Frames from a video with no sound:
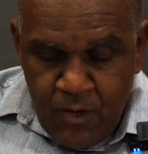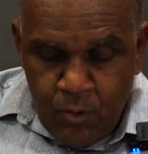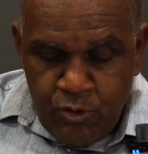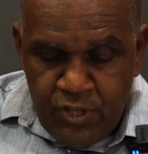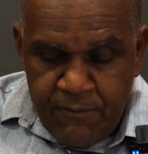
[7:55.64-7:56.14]

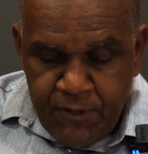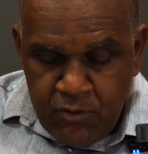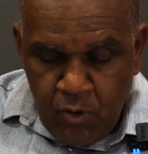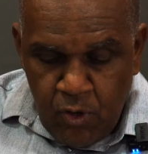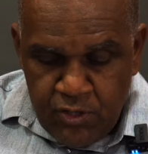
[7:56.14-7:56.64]
O
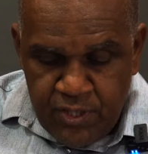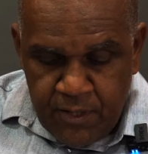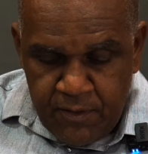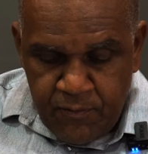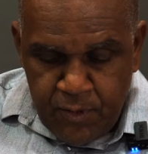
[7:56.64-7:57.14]
Jefferson
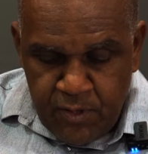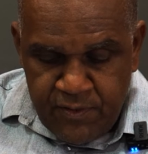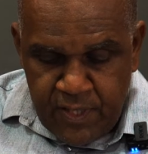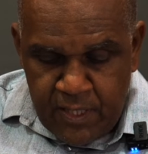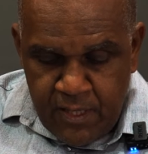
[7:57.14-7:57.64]
Rocha falou
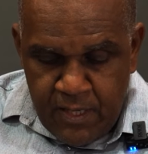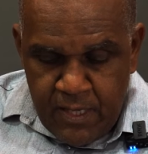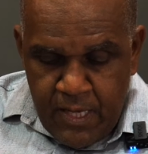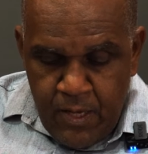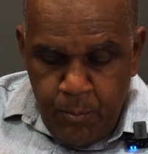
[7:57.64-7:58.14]
assim,
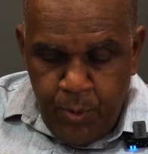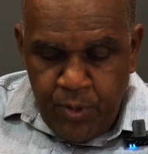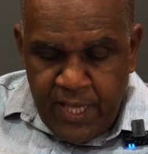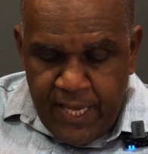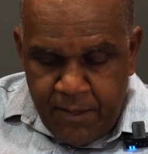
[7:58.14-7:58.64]

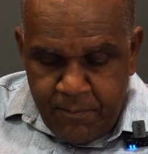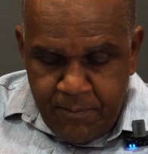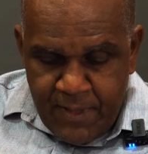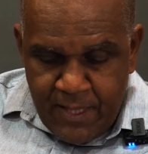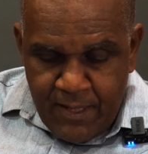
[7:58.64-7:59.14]
por que
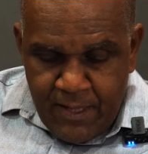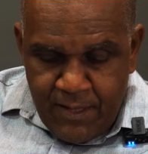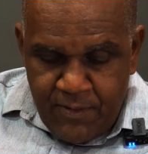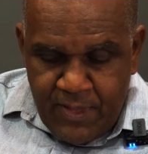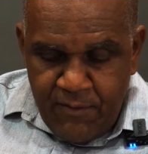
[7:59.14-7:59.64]

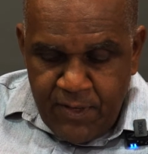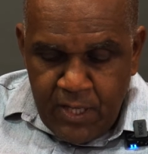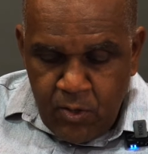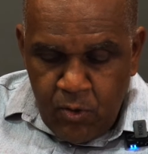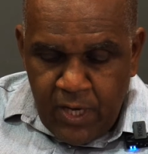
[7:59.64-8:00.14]
teve
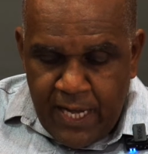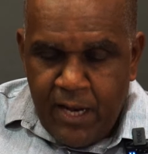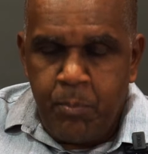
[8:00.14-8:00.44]
que trocar